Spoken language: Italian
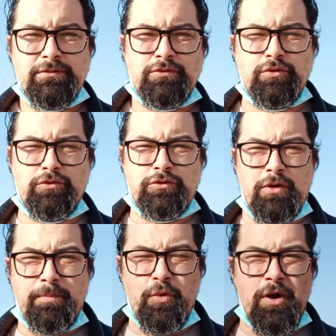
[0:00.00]

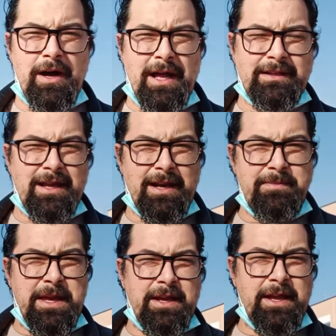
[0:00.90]
tutto può andare
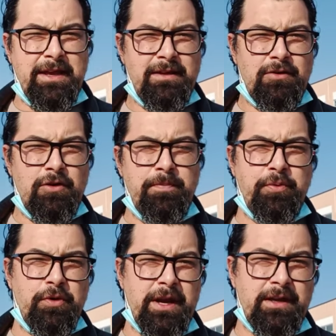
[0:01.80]
bene
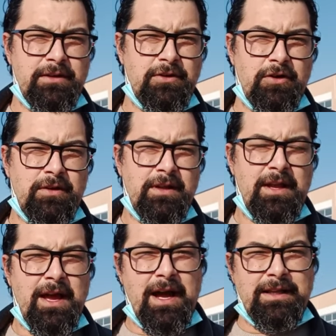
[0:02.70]
oppure no.
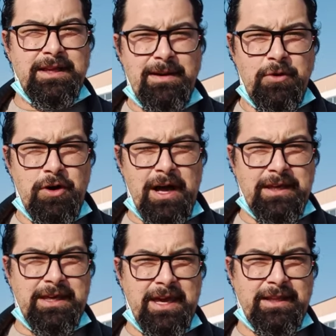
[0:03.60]
Andiamo a
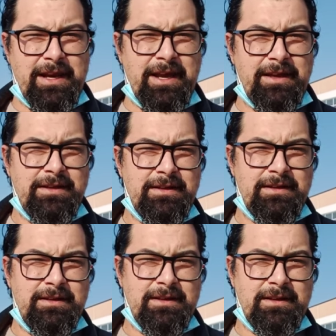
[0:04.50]
chiedere
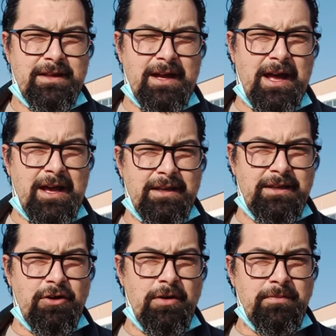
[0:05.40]
Ah,
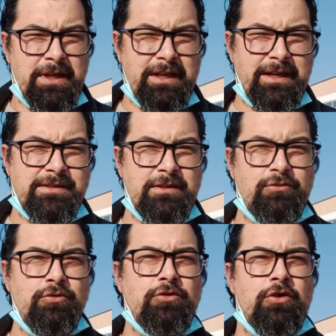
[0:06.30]
i Rom
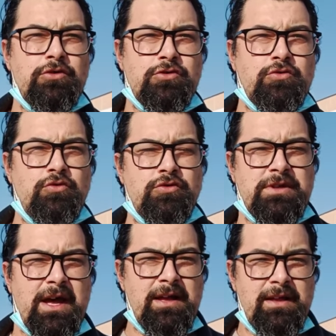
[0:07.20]
innanzitutto,
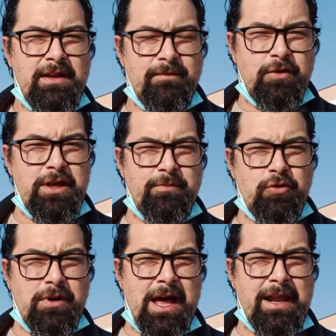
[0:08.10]
scusa, vogliamo
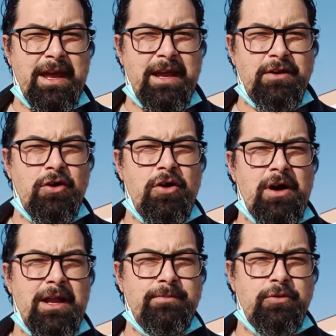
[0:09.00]
urlare
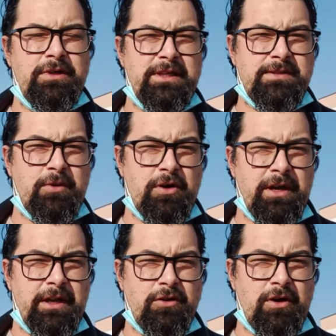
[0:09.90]
no al bullismo
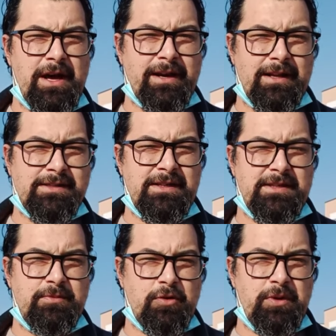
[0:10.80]
e no al
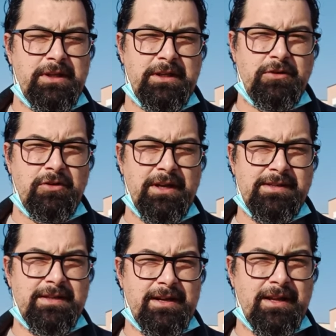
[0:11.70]
razzismo, quindi non
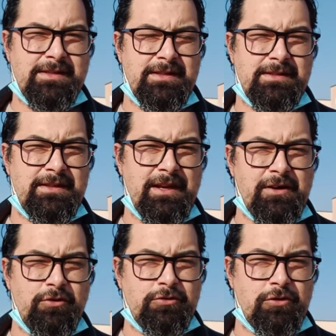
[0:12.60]
essere razzisti
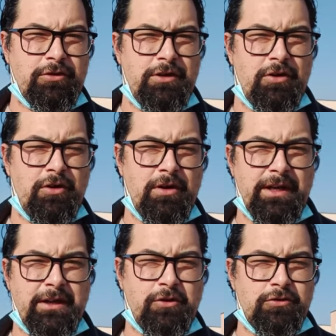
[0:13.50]
né contro di loro
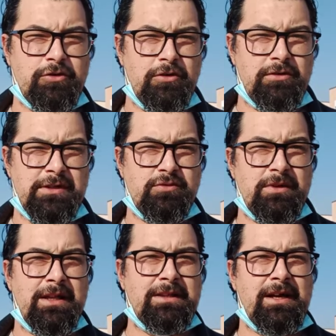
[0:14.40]
né contro
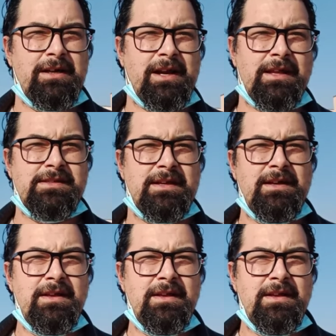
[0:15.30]
nessun'altra razza.